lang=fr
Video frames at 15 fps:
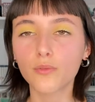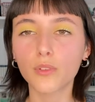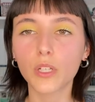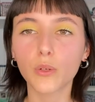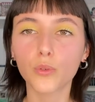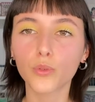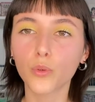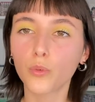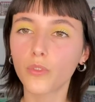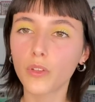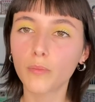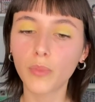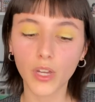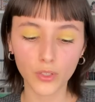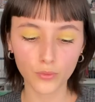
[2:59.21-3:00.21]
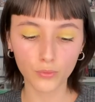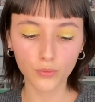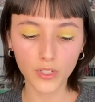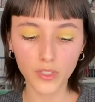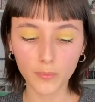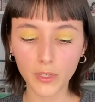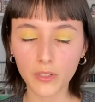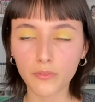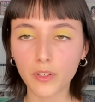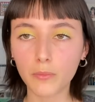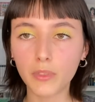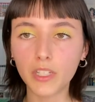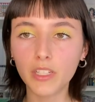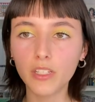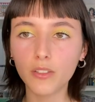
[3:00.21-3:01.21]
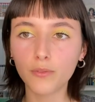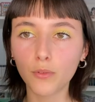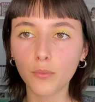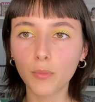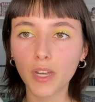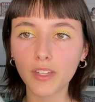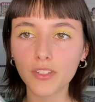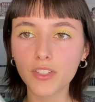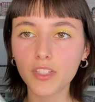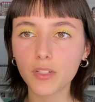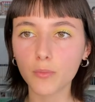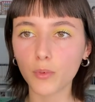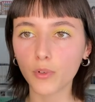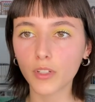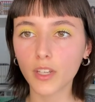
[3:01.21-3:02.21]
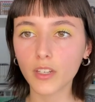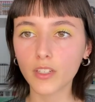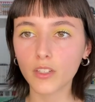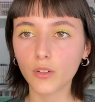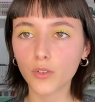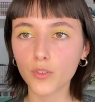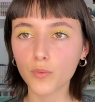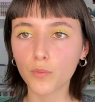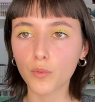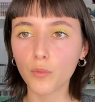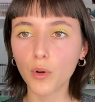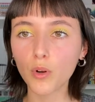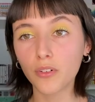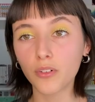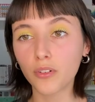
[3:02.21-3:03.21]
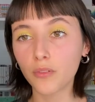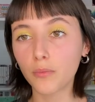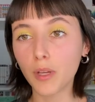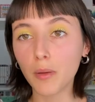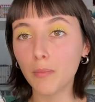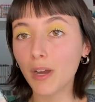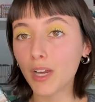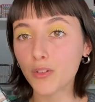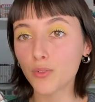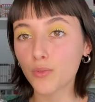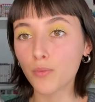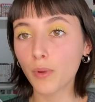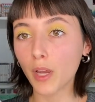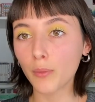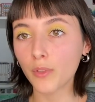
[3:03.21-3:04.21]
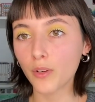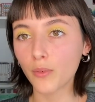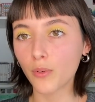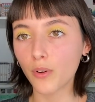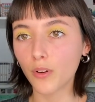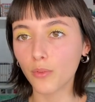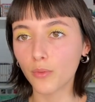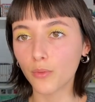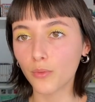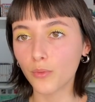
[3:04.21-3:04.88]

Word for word: Vous les retrouvez partout, les Spy Family, ils partie des mangas qui en ce moment euh, bah, marchent super bien quoi.